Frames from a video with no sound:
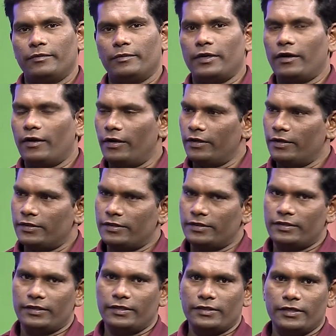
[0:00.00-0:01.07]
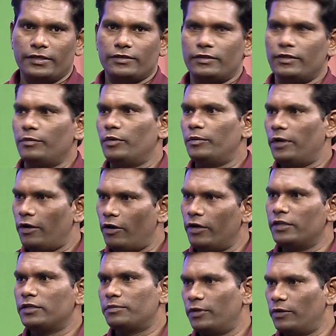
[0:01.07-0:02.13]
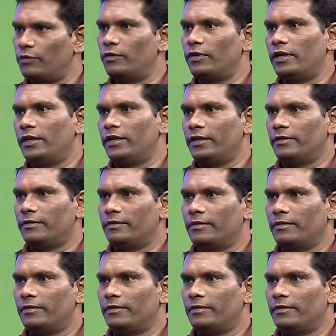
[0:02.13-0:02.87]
మన ఆడియన్స్ ఎంజాయ్ చేస్తున్నప్పుడు మన ఆడియన్స్ మనకు ఉండాలి